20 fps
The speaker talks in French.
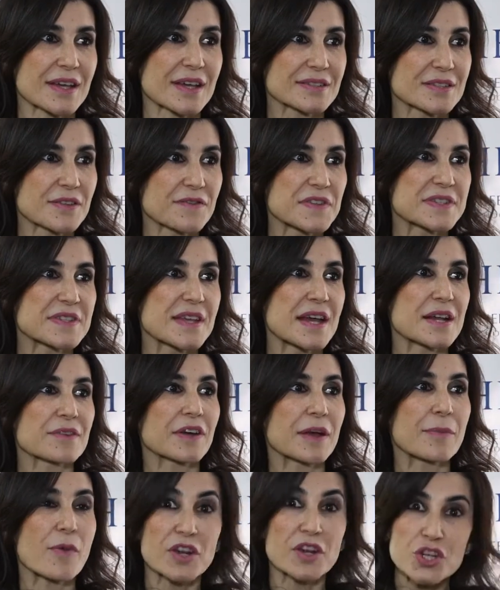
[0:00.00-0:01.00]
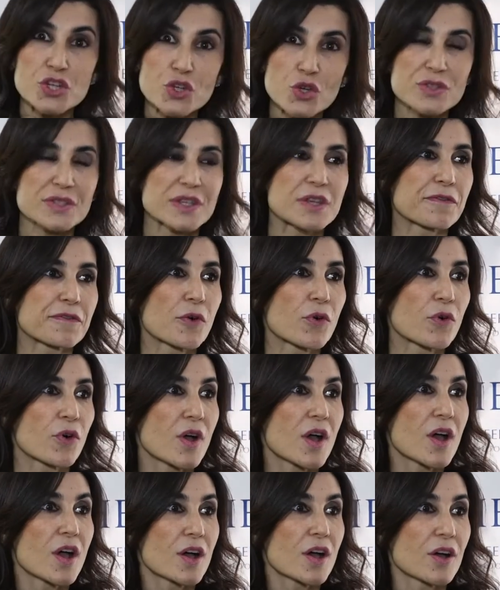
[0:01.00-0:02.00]
artificielle, vraiment les choses qui font
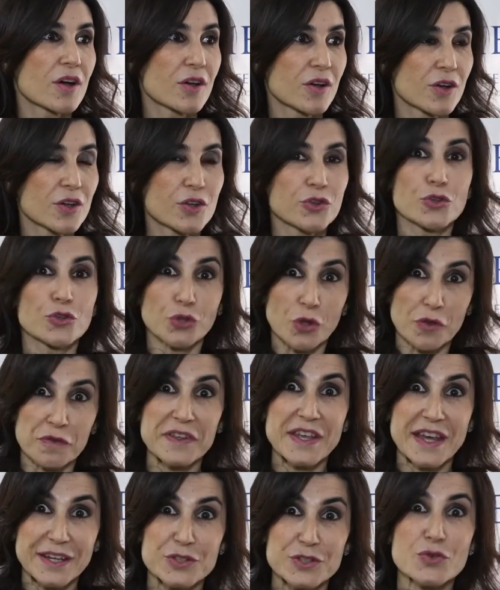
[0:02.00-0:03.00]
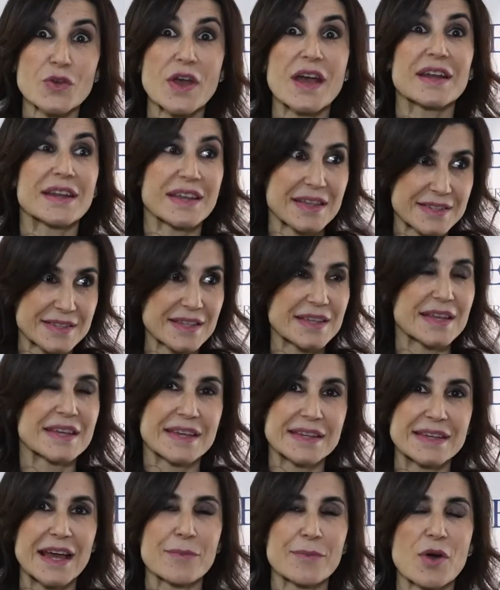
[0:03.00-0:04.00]
euh, notre vie actuelle et,
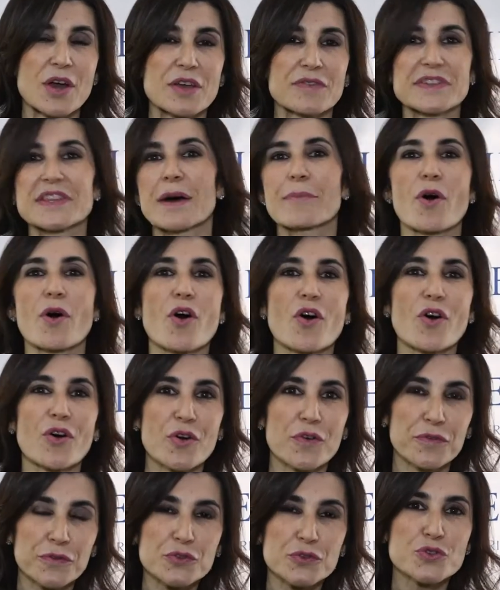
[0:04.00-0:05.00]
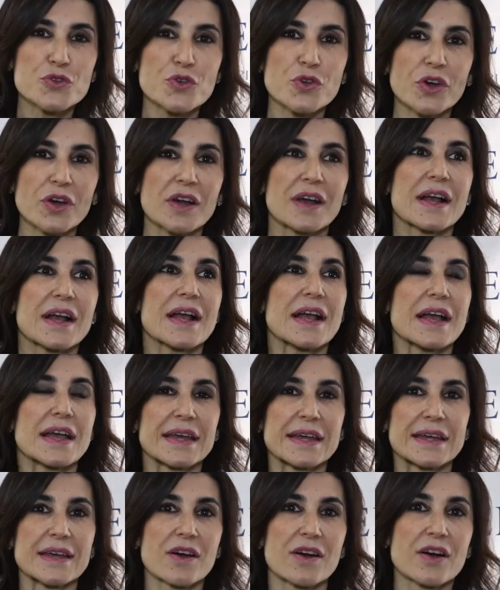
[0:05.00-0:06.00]
également évidemment euh, future.
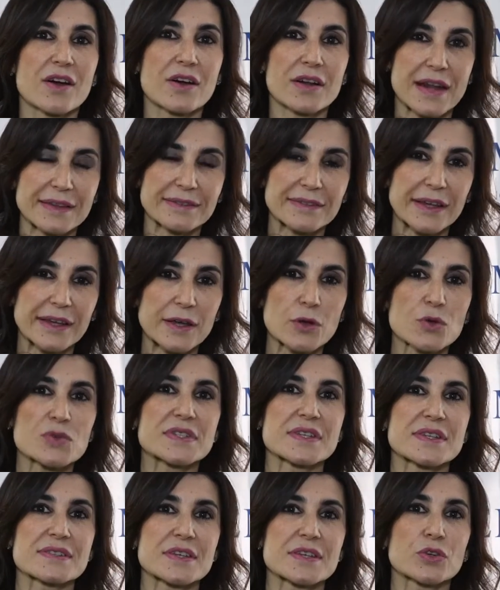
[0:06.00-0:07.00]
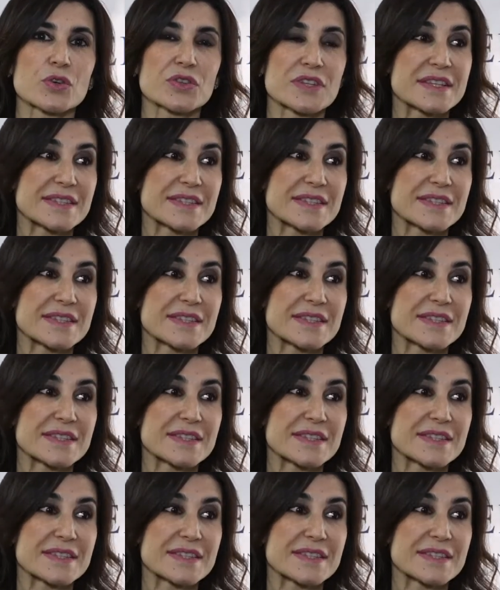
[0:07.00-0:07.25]
Et euh, l'intérêt aussi, c'est que des